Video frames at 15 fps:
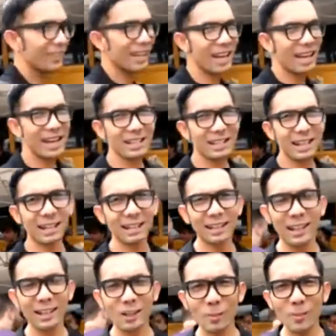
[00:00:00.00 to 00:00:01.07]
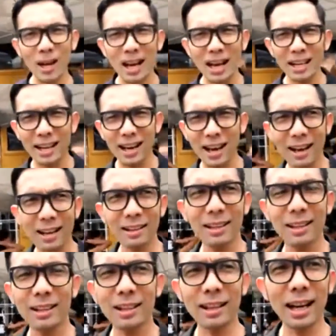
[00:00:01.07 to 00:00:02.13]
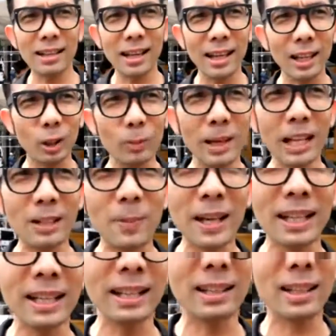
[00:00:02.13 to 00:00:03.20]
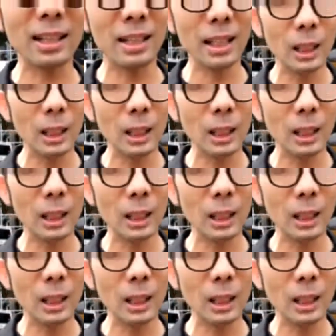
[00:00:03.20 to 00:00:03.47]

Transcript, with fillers: okay, sekarang kita akan coba ya. Uh, rasanya tuh manis-manis